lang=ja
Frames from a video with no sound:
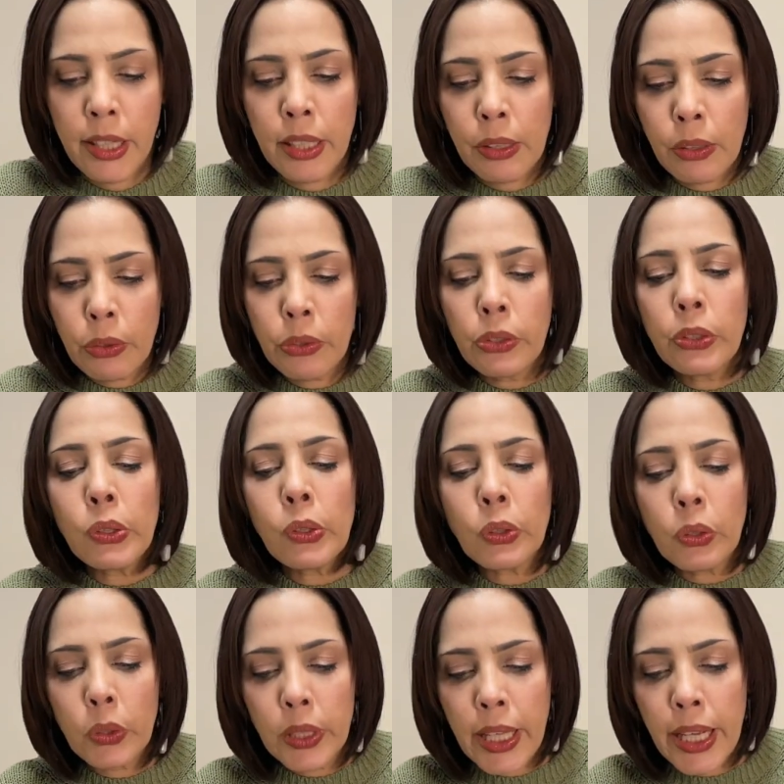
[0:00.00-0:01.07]
というこ
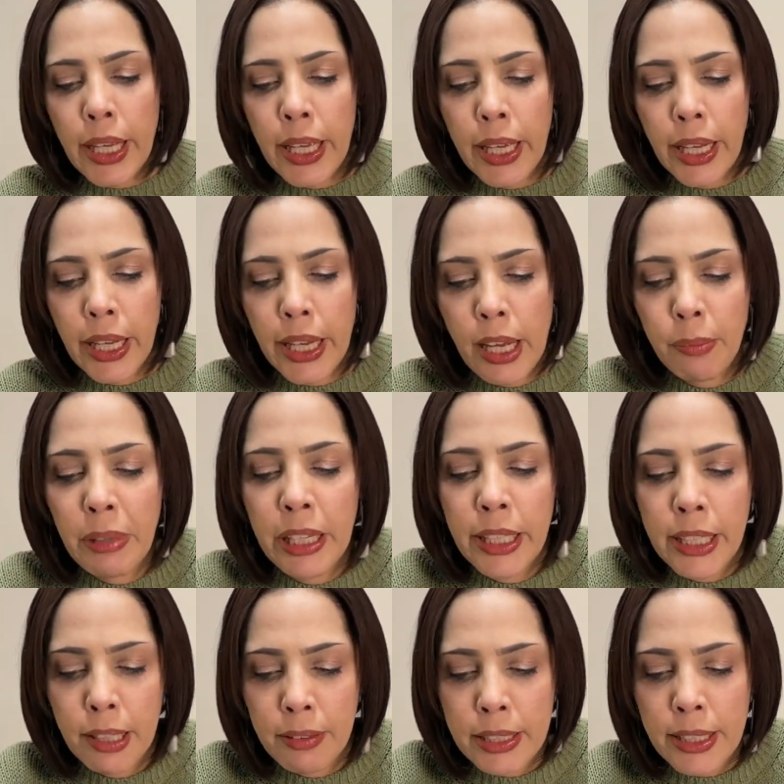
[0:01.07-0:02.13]
とで、
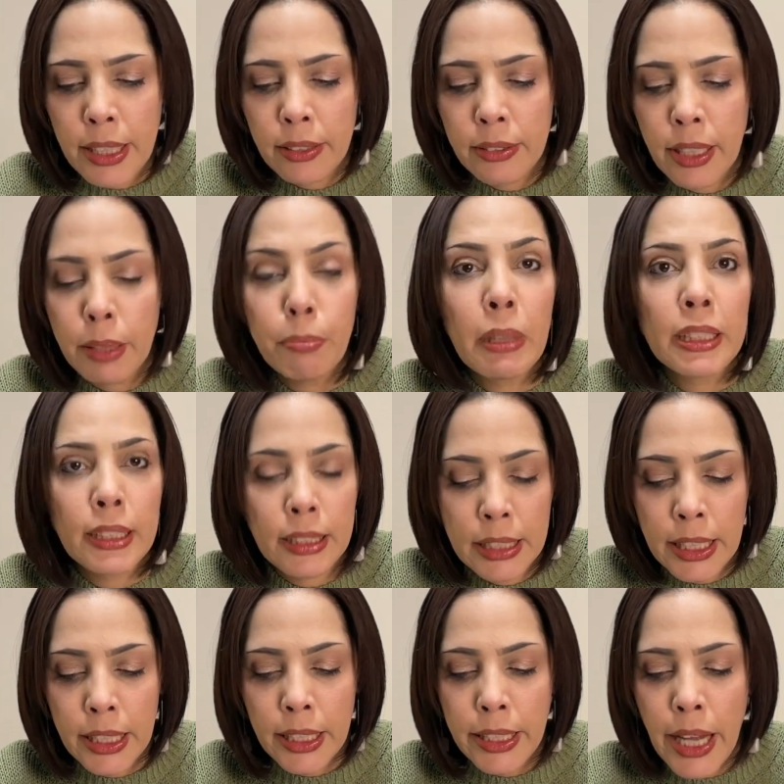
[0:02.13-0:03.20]
アメリカは昨年末
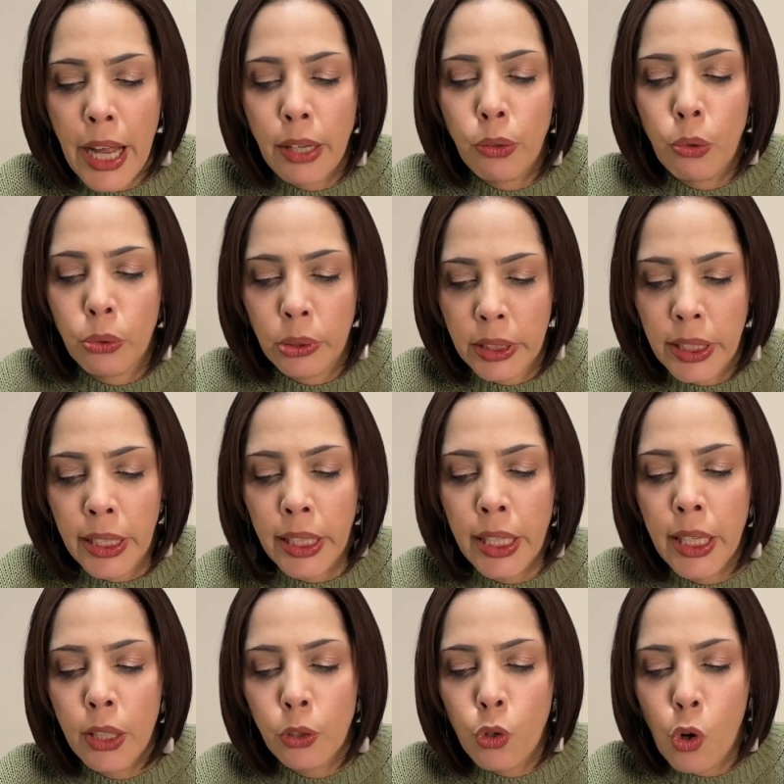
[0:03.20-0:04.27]
に韓国に
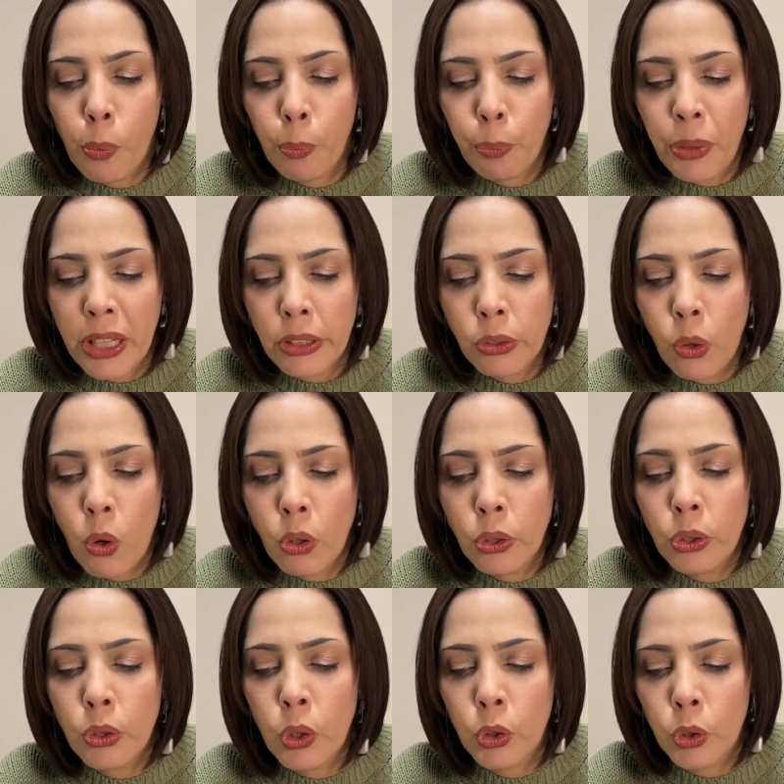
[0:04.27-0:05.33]
600
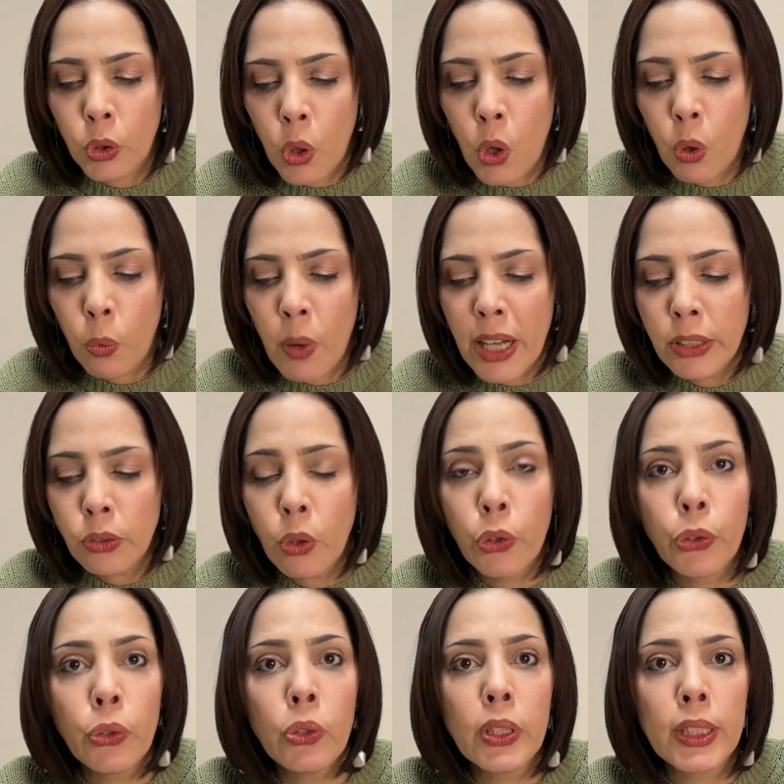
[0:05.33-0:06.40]
億ドルの枠を
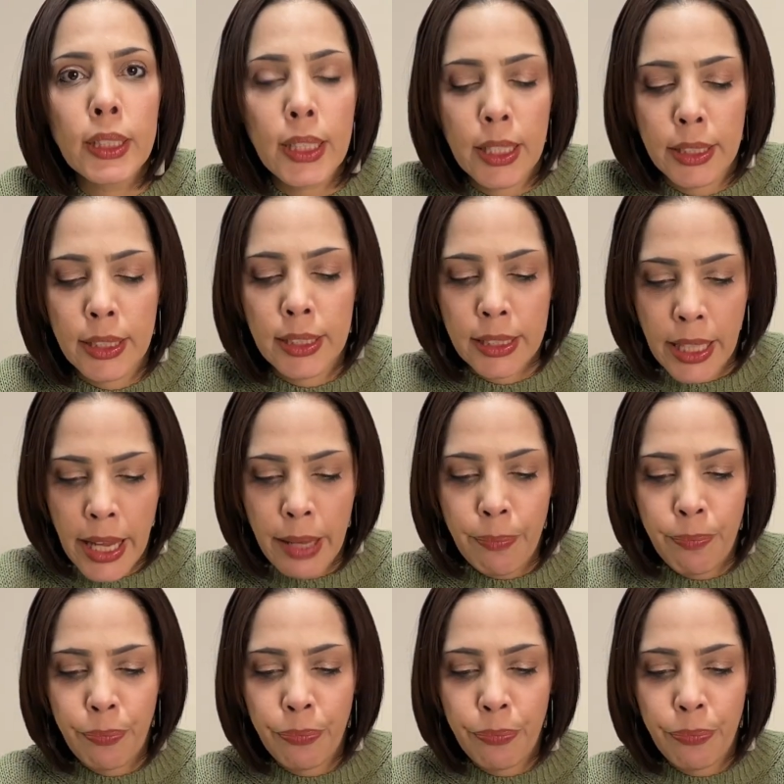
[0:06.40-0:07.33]
用意したんですね。